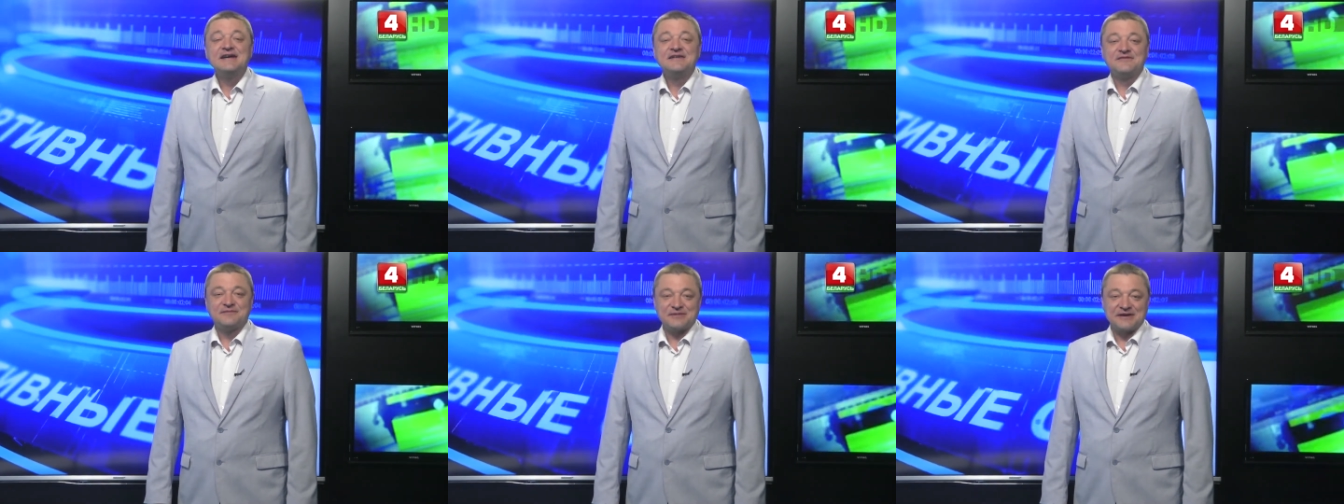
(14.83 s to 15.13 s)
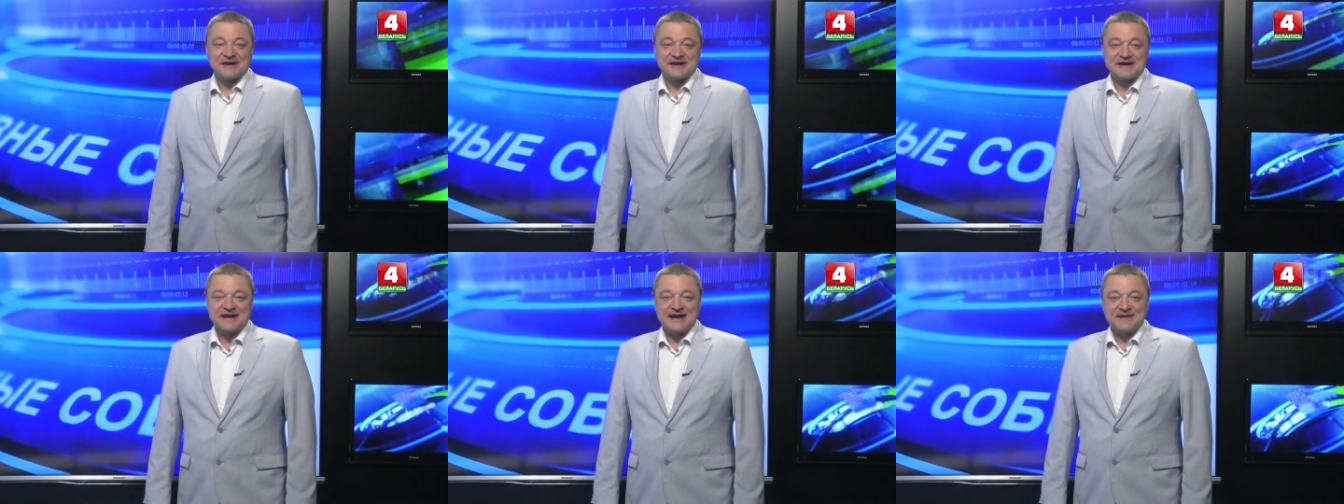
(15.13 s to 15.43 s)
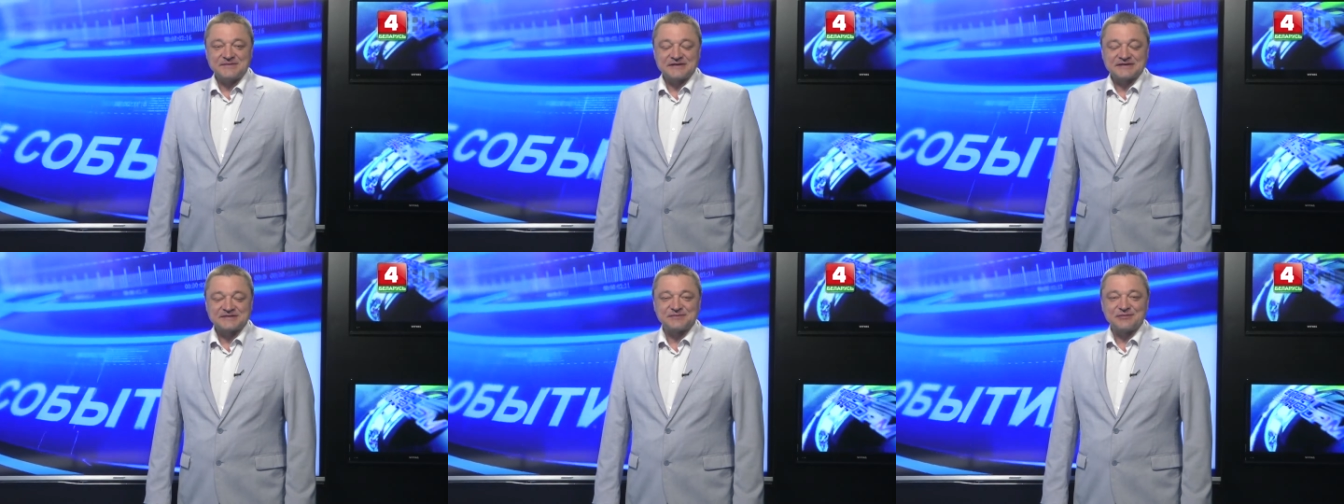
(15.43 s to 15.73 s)
в
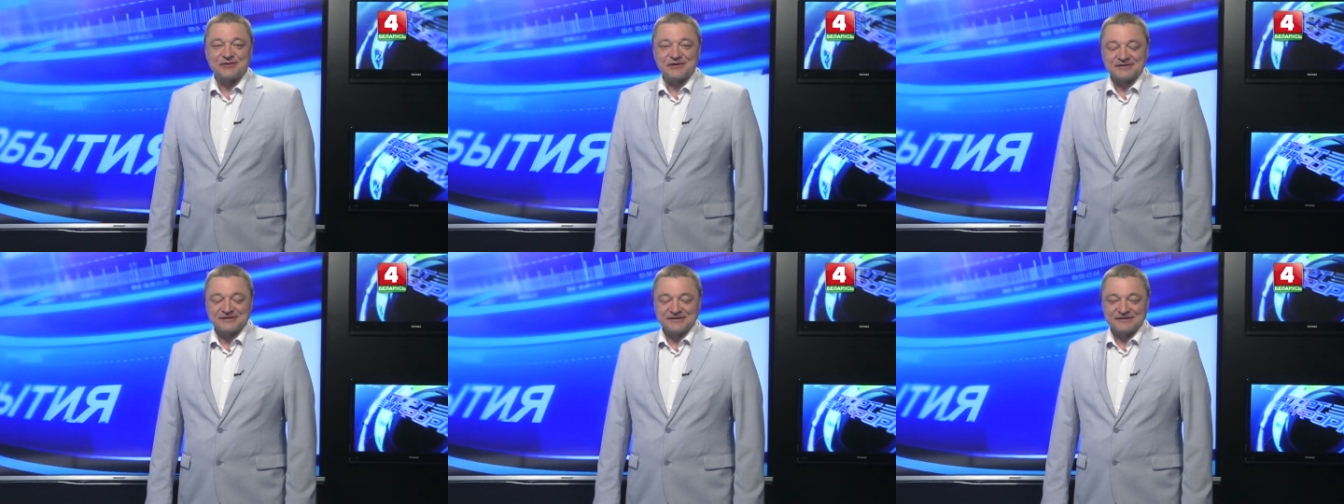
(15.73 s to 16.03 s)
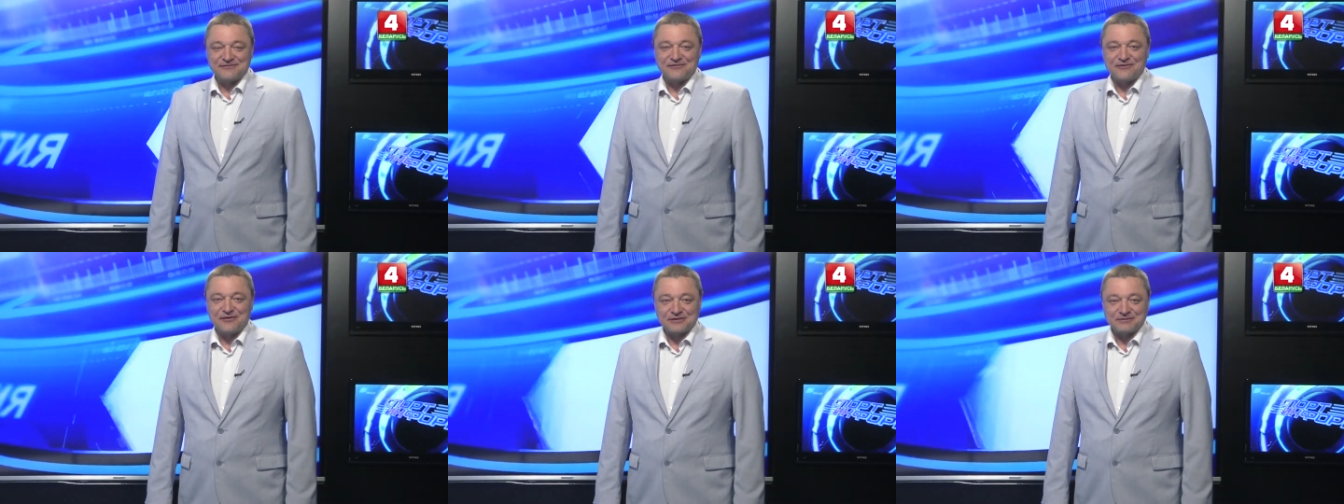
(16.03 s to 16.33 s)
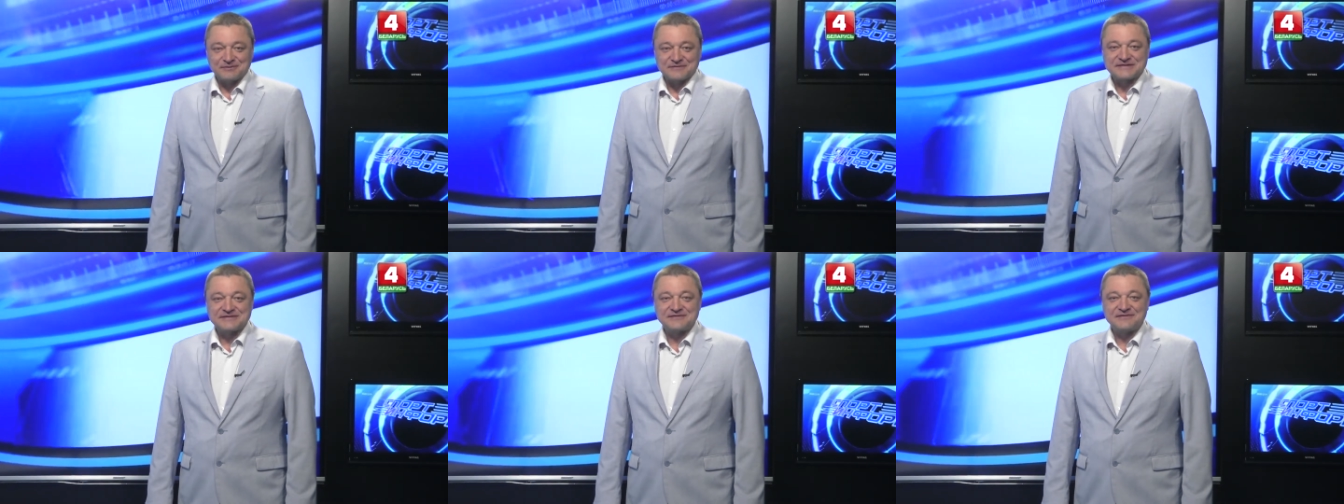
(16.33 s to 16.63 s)
программе Спорт
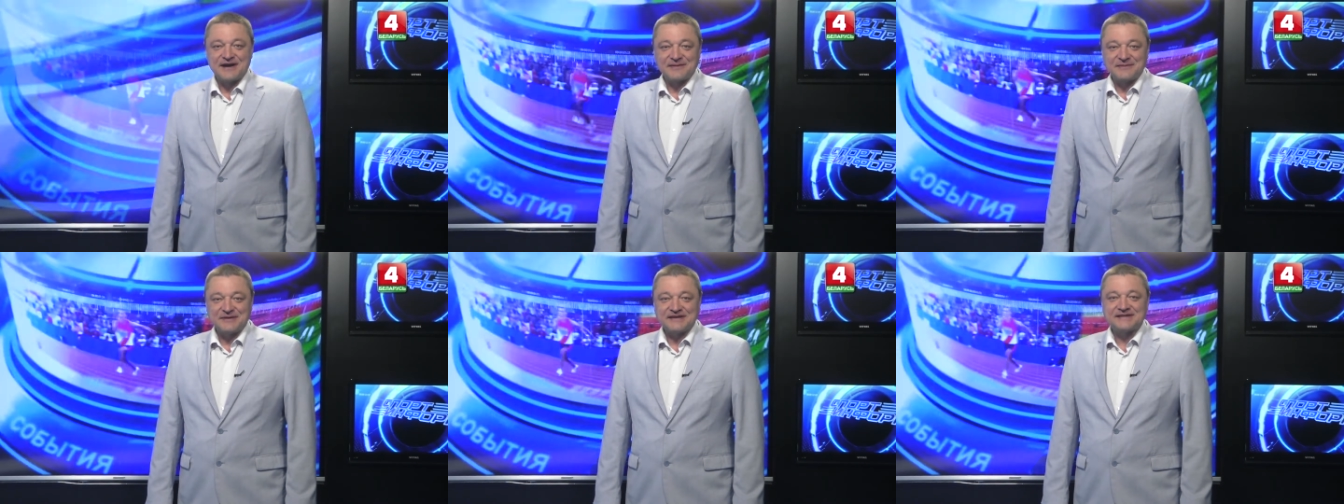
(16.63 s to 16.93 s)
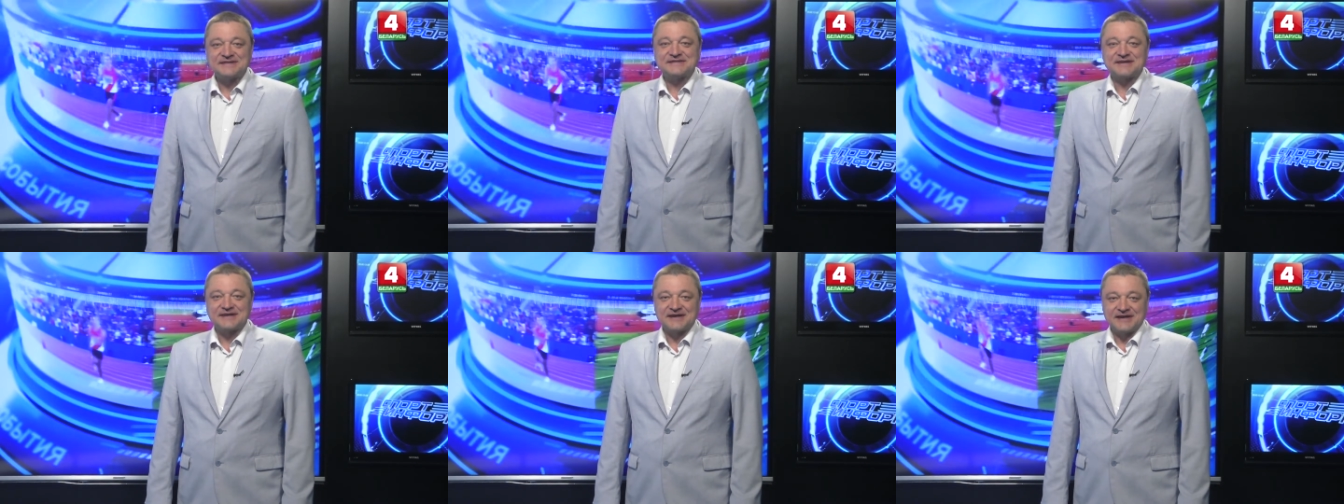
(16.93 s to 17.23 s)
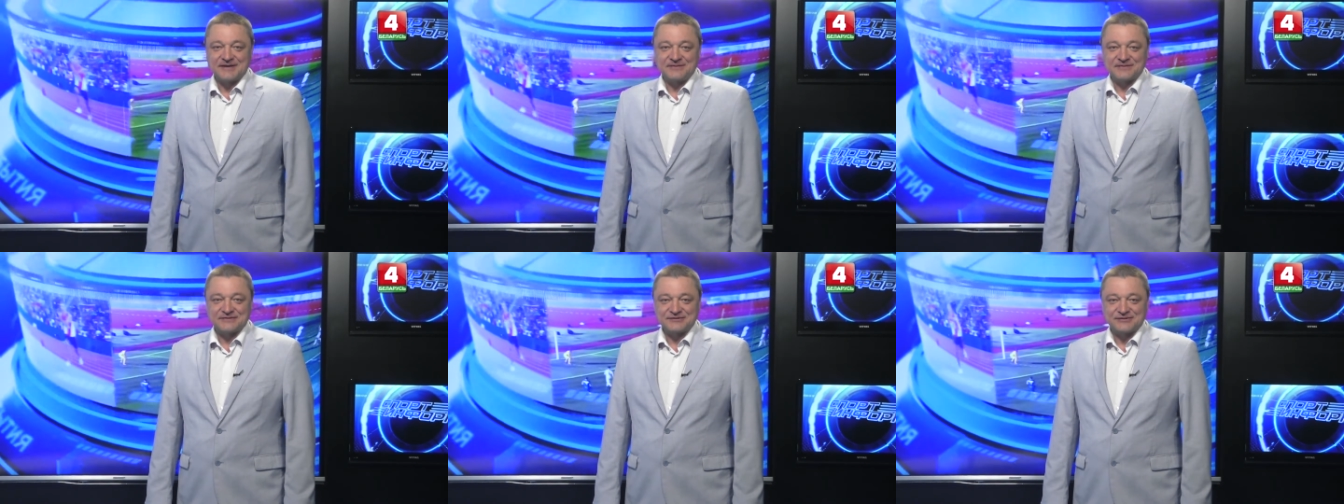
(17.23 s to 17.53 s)
Информ. С вами
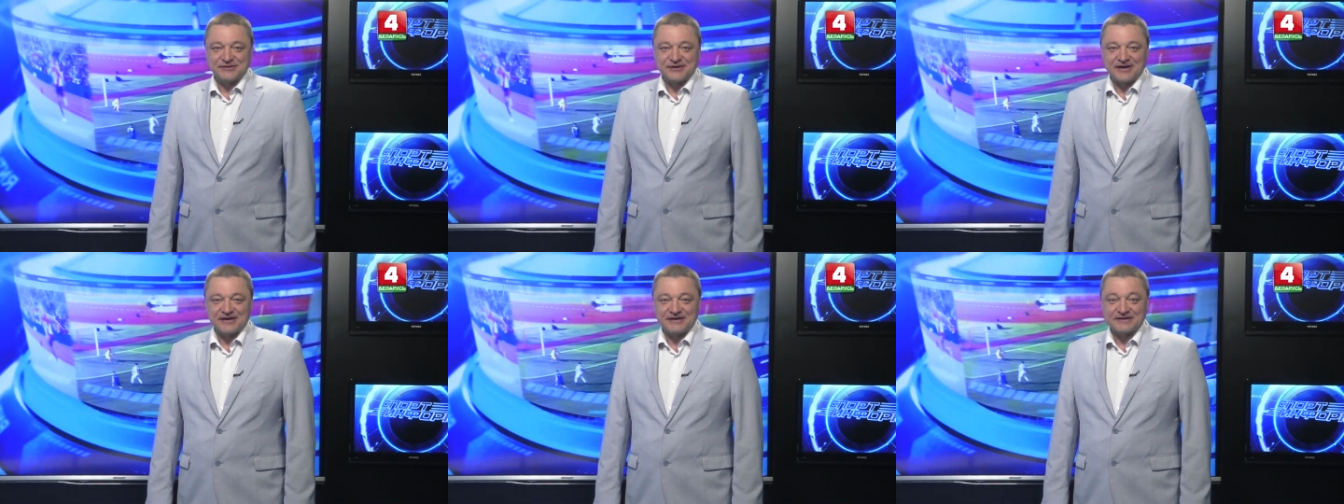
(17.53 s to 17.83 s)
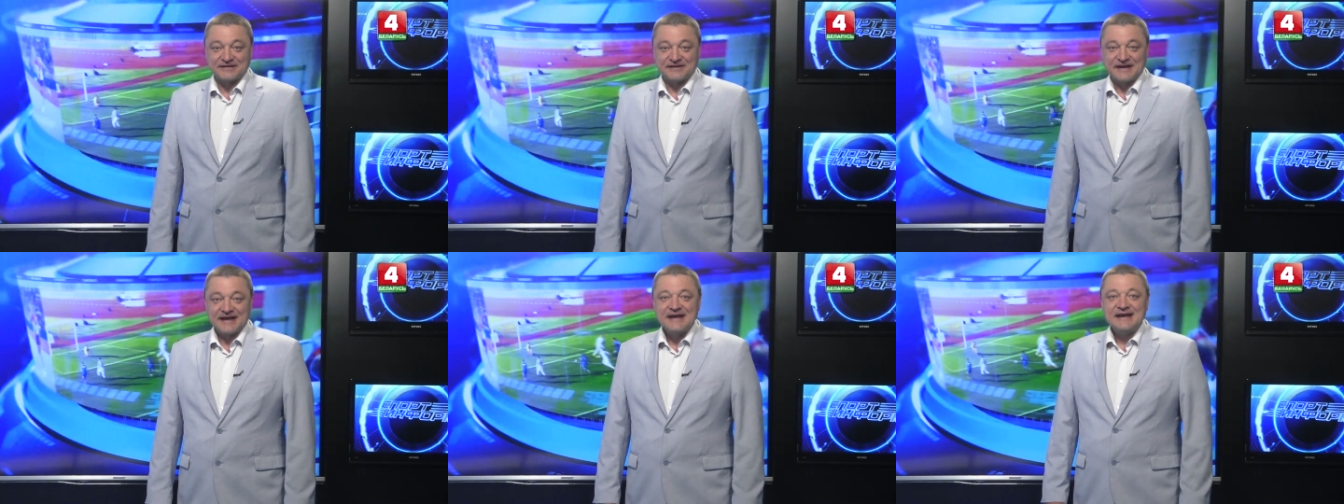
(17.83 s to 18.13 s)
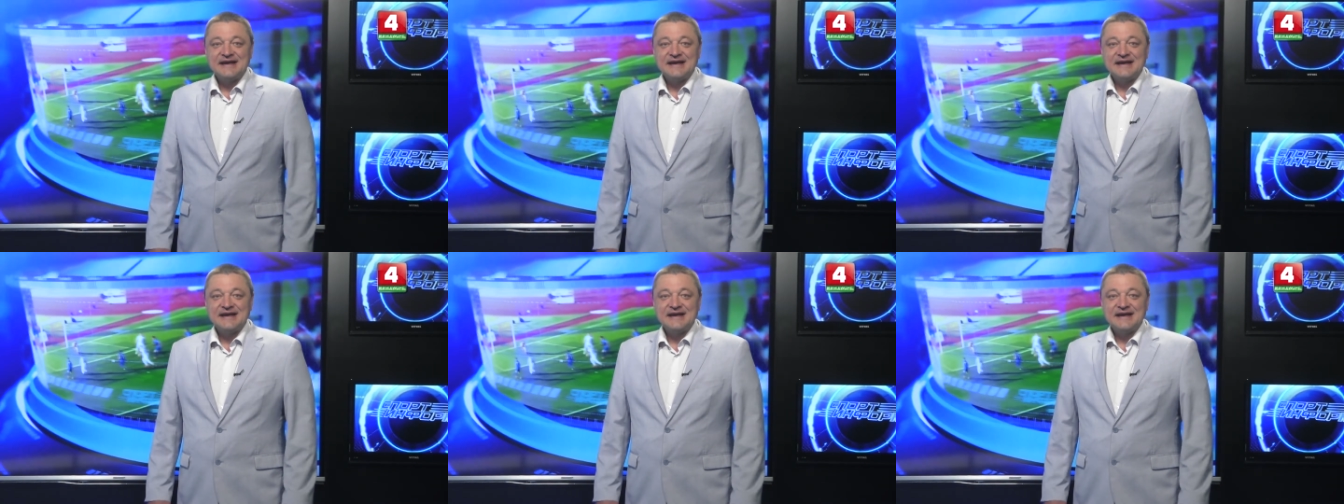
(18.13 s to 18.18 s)
Сергей Мисурагин.